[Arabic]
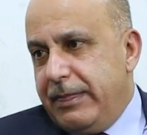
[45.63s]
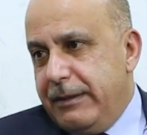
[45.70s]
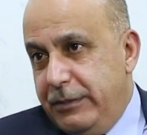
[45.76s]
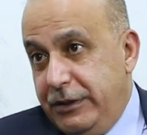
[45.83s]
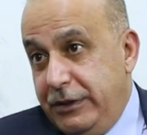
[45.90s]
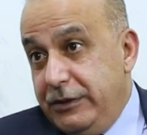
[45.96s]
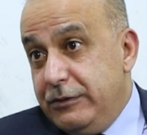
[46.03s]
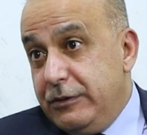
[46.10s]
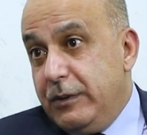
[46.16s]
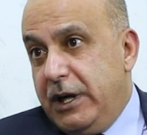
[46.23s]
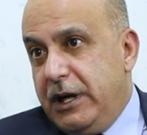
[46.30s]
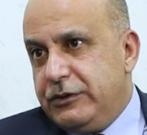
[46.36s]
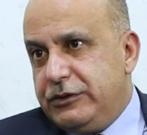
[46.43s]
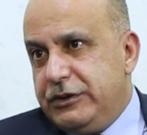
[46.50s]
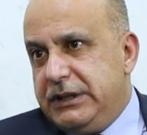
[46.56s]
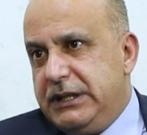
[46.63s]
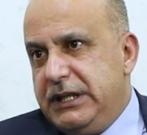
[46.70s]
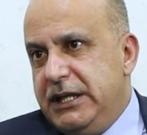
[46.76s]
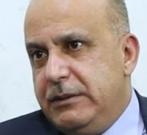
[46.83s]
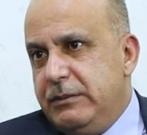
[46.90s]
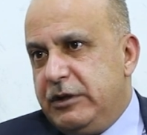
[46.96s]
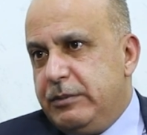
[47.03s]
بعيد ال
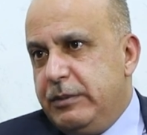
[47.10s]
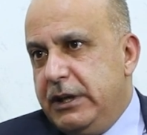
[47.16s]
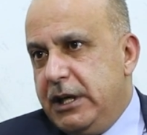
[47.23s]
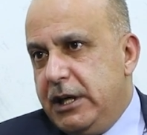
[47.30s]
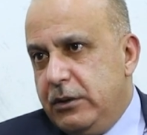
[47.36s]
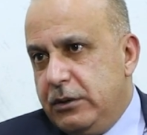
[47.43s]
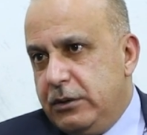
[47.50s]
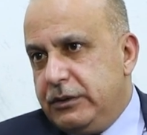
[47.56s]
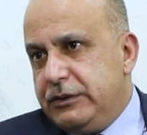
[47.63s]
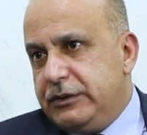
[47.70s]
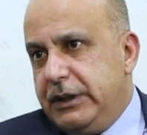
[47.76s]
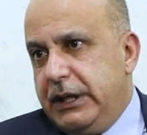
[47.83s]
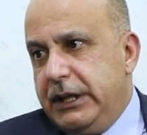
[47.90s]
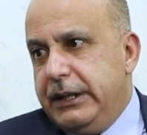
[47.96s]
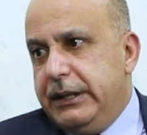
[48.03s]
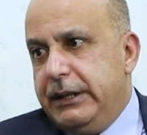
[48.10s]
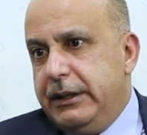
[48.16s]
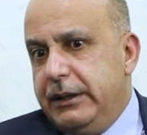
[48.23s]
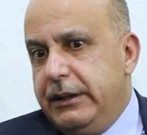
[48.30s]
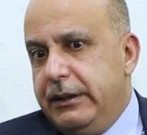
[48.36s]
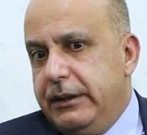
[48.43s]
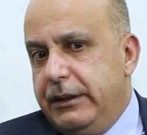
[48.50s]
61 نتمنى له
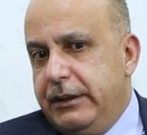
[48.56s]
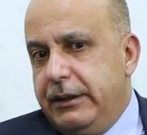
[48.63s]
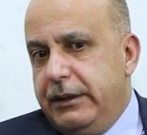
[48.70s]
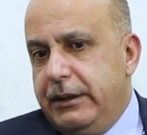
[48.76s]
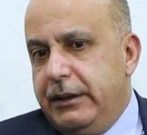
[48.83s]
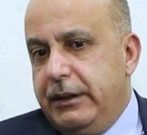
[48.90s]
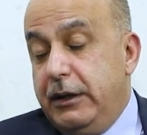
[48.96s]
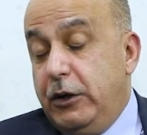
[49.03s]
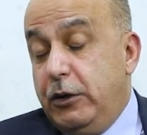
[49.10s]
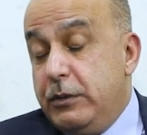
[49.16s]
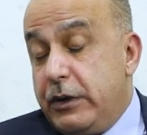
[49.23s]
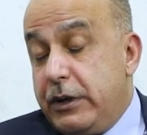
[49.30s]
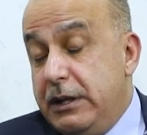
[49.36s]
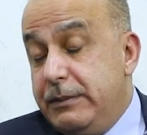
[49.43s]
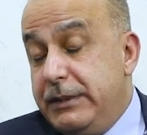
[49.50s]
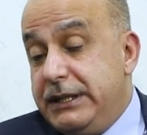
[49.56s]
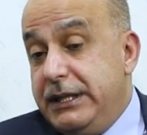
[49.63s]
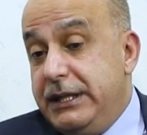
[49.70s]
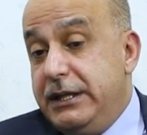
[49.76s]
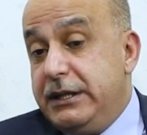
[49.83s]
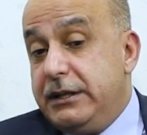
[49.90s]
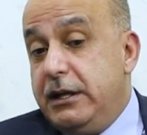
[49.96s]
آه، العمر
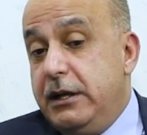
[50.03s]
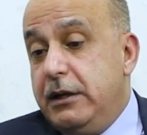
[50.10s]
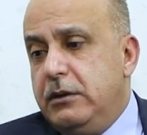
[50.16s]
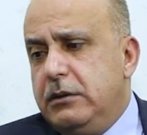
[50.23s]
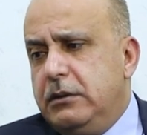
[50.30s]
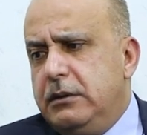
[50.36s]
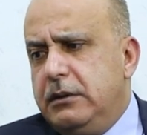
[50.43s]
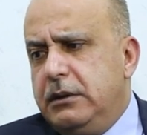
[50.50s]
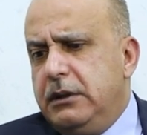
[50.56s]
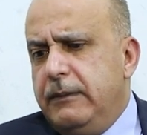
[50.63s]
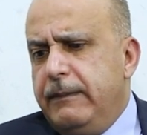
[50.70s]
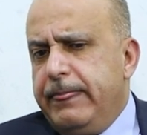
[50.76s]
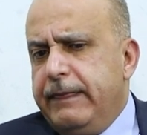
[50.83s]
المديد لإله